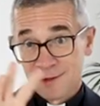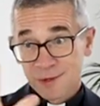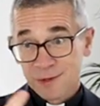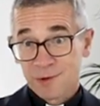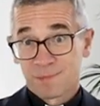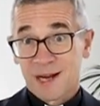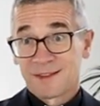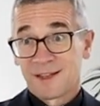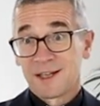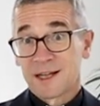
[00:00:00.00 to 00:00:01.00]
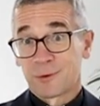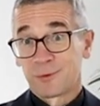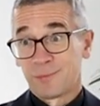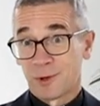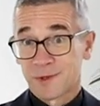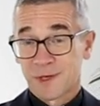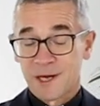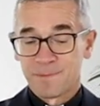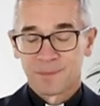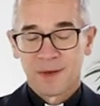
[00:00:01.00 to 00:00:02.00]
jest to bratni naród
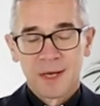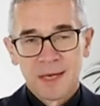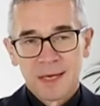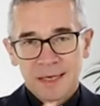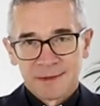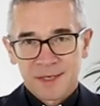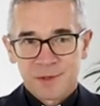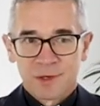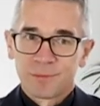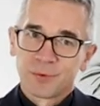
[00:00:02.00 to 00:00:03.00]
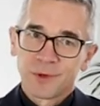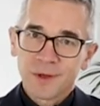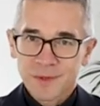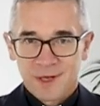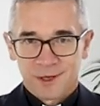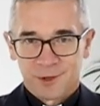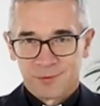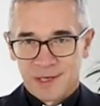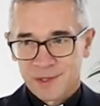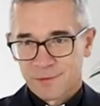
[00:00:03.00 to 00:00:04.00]
polski. Teraz północne
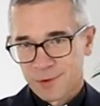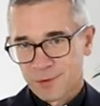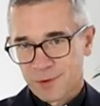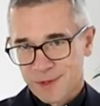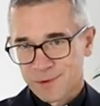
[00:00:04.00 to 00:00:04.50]
królestwo, to ze